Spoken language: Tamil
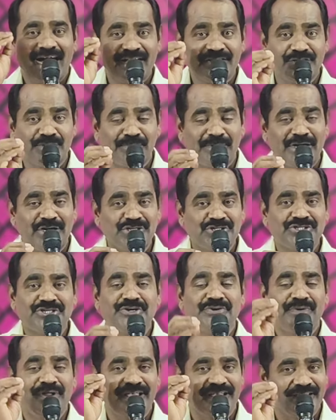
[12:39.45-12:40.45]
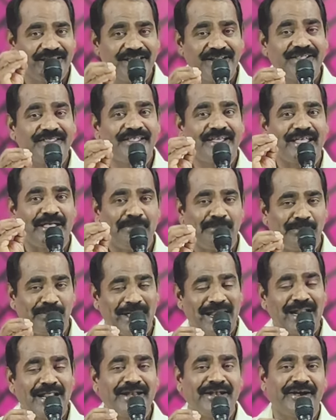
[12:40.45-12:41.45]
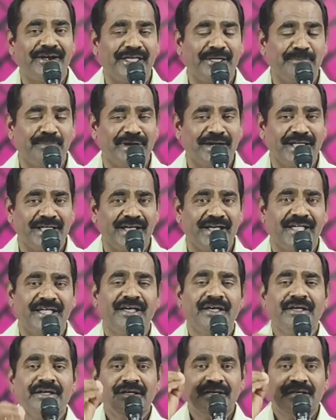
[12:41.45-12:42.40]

அந்த மனுஷனுடைய இருதயம் பலனடையும்படியாய்